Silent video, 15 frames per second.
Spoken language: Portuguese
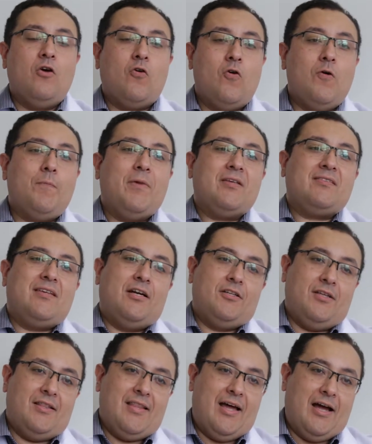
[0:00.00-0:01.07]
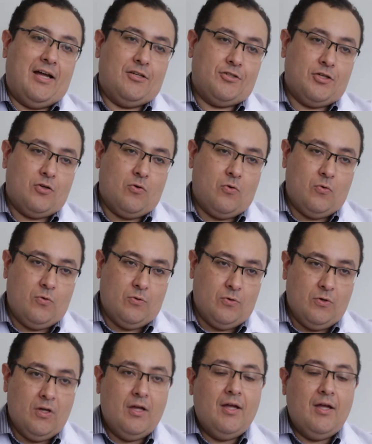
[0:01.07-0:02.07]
com o passar da idade, o, uh,